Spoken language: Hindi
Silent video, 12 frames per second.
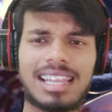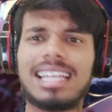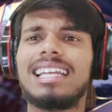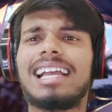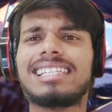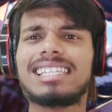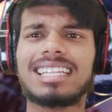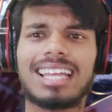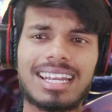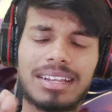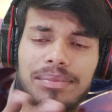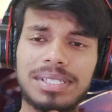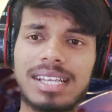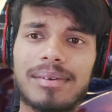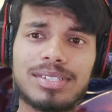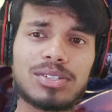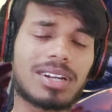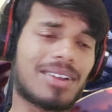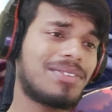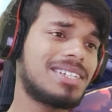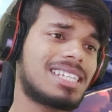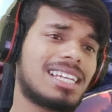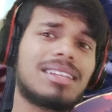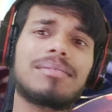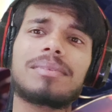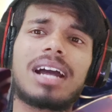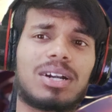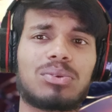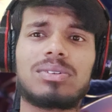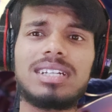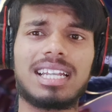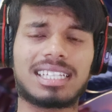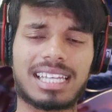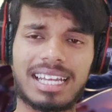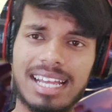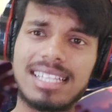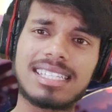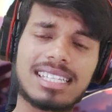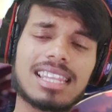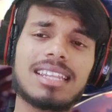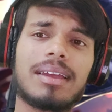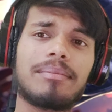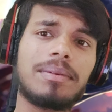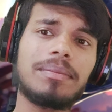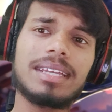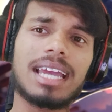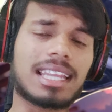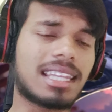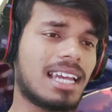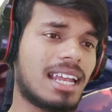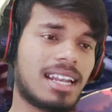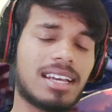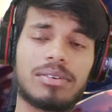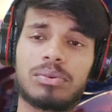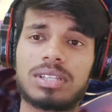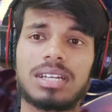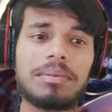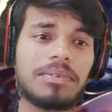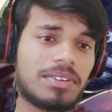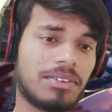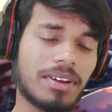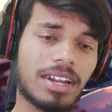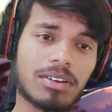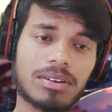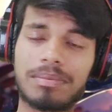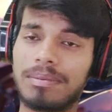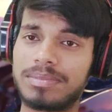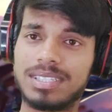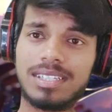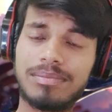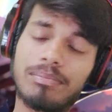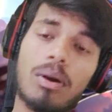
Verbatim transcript: लेकिन कैसे यार अभी इसका भी जो ग्राफिक्स है एकदम कार्टून ही लगता है जितने एमबी में ये आता है ना उतने में फ्री फायर और पबजी